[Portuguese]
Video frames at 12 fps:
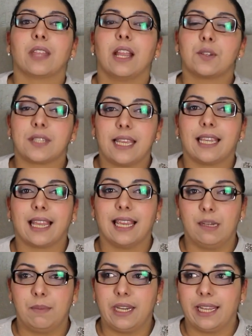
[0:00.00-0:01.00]
eu sei que
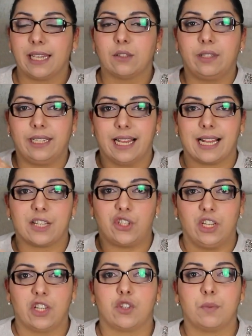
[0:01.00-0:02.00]
aquele brinquedo tem a
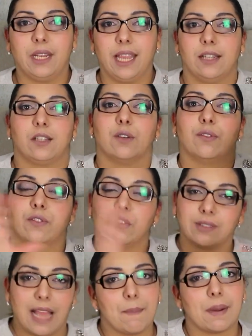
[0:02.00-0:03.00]
caixinha de brinquedo, então eu vou
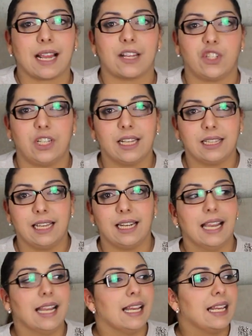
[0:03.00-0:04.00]
voltar para a caixinha dele.